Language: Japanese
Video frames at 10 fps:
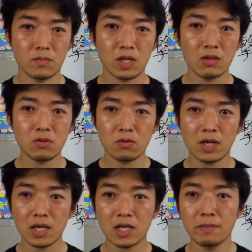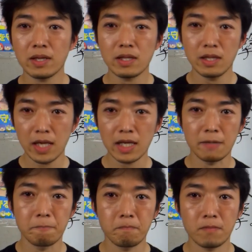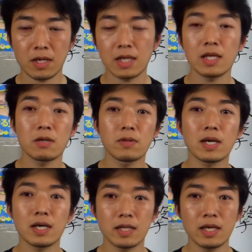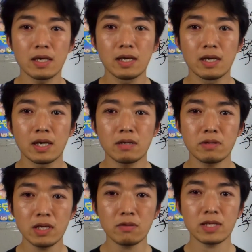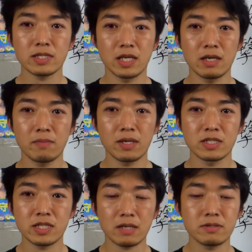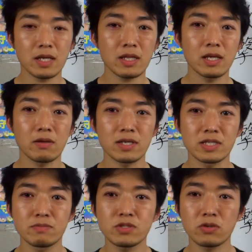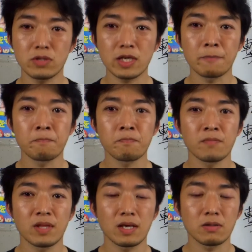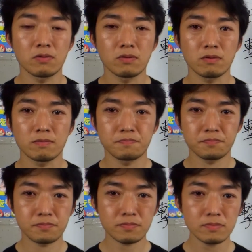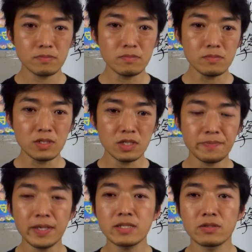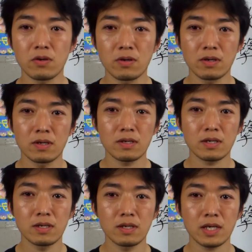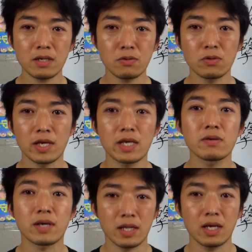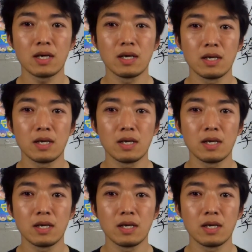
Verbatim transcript: 担当が決まってない方の中である程度ですね、まあ、自宅だったりとか事務所にあのスペースを確保できる方